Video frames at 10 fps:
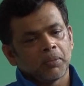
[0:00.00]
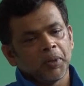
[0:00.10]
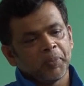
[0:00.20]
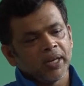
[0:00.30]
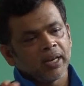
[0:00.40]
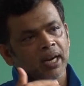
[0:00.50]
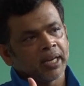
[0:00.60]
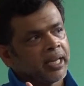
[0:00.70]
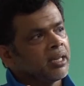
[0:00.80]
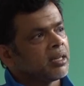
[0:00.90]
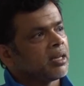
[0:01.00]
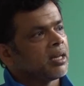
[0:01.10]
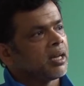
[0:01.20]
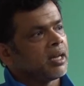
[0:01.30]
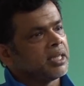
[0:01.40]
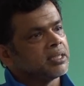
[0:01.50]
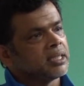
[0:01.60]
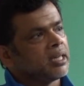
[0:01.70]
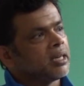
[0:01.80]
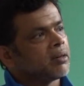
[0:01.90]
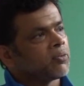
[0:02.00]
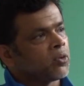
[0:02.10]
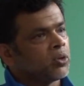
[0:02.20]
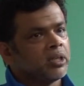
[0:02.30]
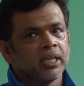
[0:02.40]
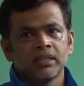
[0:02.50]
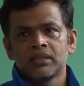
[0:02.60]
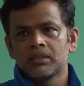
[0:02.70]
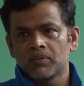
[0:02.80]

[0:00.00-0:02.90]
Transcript: বিপিএলের আগে এনসিএলের ফোর ডেজ